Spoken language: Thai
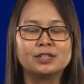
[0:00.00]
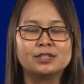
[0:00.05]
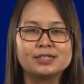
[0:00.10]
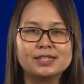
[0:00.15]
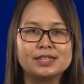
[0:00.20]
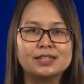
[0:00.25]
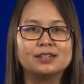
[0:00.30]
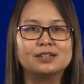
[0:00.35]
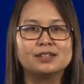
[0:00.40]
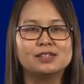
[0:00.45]

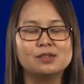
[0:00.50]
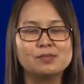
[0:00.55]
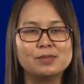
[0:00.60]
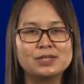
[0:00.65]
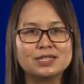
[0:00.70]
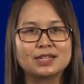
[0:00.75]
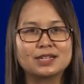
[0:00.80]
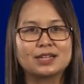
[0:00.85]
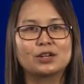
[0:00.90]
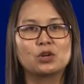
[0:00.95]
สิ่งหนึ่งที่
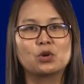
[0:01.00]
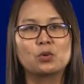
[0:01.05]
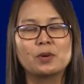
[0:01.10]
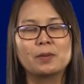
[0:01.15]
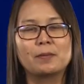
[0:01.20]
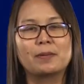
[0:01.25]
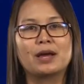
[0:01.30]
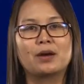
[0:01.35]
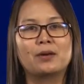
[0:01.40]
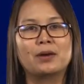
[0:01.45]
มันจะกระทบ
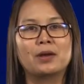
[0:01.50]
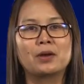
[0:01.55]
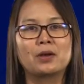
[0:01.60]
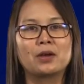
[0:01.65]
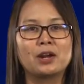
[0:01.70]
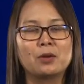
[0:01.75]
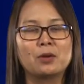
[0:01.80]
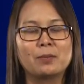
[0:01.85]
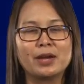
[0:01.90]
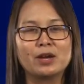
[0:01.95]
กับเราแล้ว
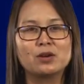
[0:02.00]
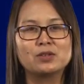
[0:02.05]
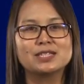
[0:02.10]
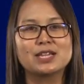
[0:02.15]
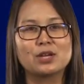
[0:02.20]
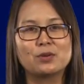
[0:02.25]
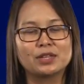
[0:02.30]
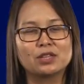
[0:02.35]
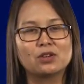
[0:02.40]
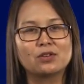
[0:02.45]
ก็เราไม่เข้าใจ
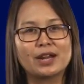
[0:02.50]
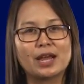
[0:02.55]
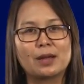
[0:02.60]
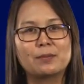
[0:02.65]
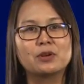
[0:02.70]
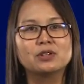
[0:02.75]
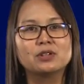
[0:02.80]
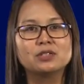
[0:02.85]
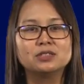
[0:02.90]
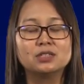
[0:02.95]
ว่าต้อง
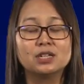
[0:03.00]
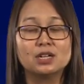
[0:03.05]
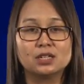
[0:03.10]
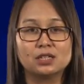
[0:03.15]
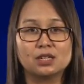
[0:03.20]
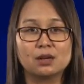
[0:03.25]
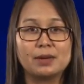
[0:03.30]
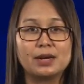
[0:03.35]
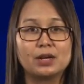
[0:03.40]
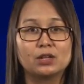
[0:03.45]
ทำก็คือ
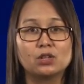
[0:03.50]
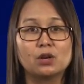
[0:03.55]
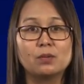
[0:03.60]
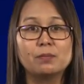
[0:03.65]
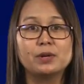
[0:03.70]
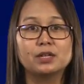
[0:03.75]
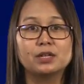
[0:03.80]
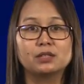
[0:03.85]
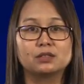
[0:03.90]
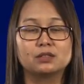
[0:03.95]
ทำไมเราต้อง
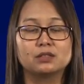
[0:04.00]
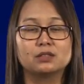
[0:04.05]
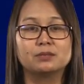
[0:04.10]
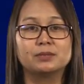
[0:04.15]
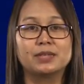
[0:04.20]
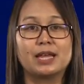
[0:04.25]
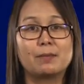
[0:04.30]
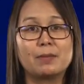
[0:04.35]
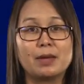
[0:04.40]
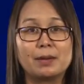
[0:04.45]
เปิดเทอม
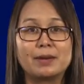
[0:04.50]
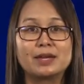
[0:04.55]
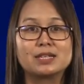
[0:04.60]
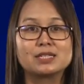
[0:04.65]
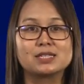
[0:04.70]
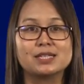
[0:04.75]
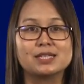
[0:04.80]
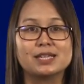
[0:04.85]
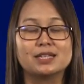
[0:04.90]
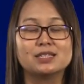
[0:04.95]
ตามแบบอา
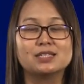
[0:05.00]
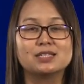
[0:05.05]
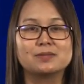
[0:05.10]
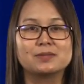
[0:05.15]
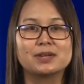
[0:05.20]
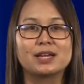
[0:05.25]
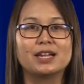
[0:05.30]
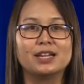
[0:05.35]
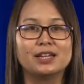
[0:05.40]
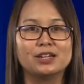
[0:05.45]
เซียนใช่ไห
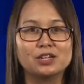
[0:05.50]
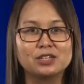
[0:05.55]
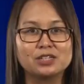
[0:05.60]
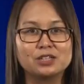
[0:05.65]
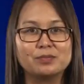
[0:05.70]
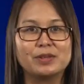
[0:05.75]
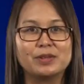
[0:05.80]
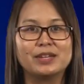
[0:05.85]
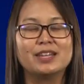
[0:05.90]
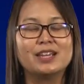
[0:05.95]
มคะอันนี้ก็
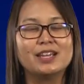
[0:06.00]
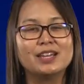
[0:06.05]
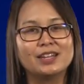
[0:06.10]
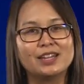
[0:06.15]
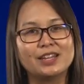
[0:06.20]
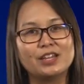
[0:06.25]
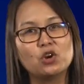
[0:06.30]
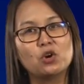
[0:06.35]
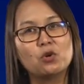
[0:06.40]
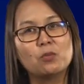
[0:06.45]
คือเป็น
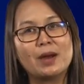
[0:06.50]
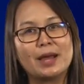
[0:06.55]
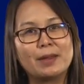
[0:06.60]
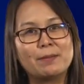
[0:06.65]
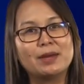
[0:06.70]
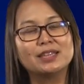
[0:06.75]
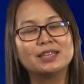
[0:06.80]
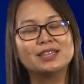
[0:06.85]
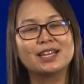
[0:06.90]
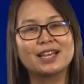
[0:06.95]
นโยบาย
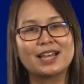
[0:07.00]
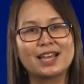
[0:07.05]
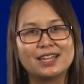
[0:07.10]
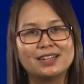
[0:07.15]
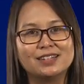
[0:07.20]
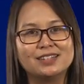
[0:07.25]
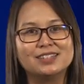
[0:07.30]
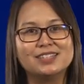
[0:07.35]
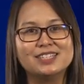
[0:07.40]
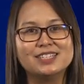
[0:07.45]
มาตรการ
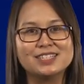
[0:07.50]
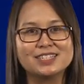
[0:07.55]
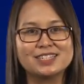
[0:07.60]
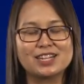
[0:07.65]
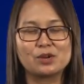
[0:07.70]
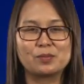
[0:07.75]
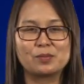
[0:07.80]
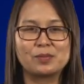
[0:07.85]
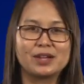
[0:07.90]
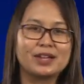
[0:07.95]
หนึ่งที่จะ
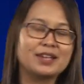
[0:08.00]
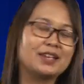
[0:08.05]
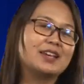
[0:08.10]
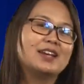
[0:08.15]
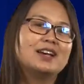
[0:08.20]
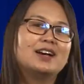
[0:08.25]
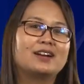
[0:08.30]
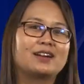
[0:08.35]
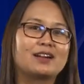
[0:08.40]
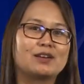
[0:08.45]
ทำให้
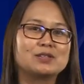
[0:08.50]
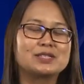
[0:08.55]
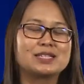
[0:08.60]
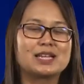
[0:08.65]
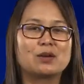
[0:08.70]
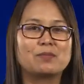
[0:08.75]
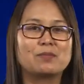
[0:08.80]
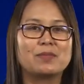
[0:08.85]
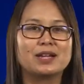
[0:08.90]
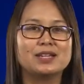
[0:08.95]
เรา
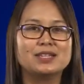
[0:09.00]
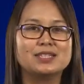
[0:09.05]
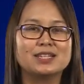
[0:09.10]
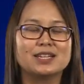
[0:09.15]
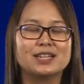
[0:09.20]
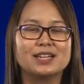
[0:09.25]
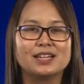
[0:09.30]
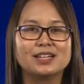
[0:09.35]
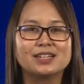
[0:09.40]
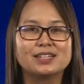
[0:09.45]
สามารถที่
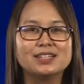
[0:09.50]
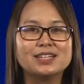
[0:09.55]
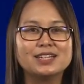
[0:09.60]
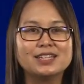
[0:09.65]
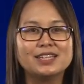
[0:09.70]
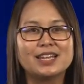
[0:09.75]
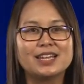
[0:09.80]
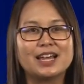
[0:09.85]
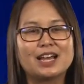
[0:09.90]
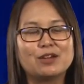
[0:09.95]
จะเคลื่อ
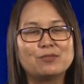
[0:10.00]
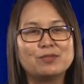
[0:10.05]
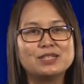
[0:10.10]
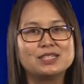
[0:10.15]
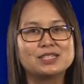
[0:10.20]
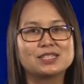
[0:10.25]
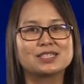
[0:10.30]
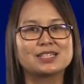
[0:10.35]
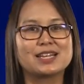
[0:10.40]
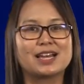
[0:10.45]
นย้ายไป
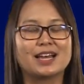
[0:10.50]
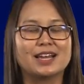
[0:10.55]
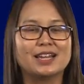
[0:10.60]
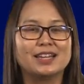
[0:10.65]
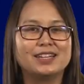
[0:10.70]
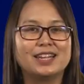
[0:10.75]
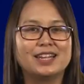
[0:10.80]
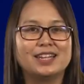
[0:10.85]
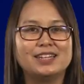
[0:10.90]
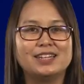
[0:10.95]
ศึกษา
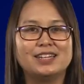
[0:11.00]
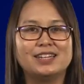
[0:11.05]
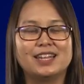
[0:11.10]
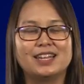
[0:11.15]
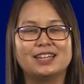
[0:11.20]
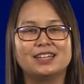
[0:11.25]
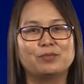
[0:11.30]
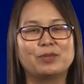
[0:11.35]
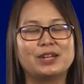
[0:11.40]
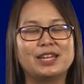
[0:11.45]
ในดินแด
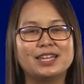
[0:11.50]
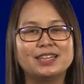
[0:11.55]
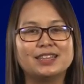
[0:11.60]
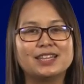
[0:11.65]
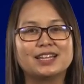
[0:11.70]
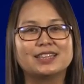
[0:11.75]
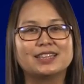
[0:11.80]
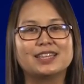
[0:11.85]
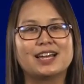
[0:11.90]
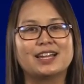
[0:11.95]
นประเทศ
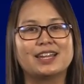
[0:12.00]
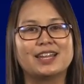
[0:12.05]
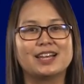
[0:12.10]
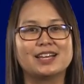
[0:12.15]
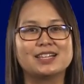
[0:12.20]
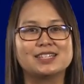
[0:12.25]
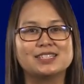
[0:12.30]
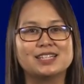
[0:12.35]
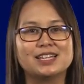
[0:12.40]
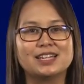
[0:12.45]
ต่างๆ ใน
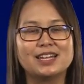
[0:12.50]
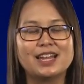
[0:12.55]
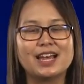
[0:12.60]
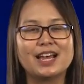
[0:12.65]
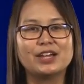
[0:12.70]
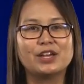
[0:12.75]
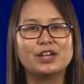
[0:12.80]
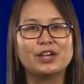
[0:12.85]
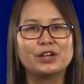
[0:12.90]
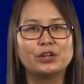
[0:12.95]
อาเซียน
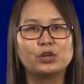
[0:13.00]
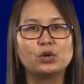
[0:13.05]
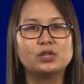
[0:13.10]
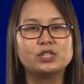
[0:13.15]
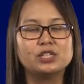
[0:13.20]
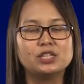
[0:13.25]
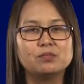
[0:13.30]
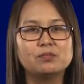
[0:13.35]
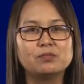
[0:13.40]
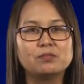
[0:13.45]
ได้ โดย
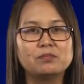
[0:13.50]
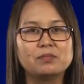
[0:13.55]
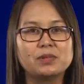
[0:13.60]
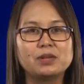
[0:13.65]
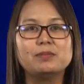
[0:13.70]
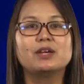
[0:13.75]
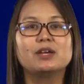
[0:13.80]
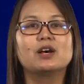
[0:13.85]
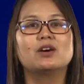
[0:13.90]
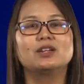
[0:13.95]
ที่
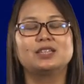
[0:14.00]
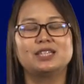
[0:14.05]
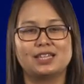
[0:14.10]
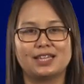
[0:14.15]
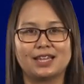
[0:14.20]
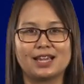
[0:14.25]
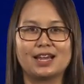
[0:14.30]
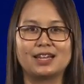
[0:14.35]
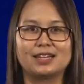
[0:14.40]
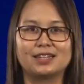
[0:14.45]
ไม่มีข้อติด
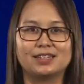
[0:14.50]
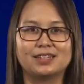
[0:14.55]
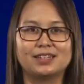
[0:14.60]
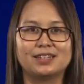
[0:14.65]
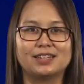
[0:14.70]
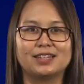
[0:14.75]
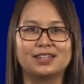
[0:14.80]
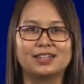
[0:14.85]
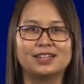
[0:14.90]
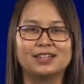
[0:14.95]
ขัด
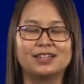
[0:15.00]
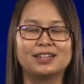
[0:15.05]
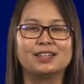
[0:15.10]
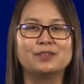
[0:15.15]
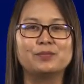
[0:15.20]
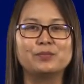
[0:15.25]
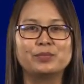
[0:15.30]
นะคะ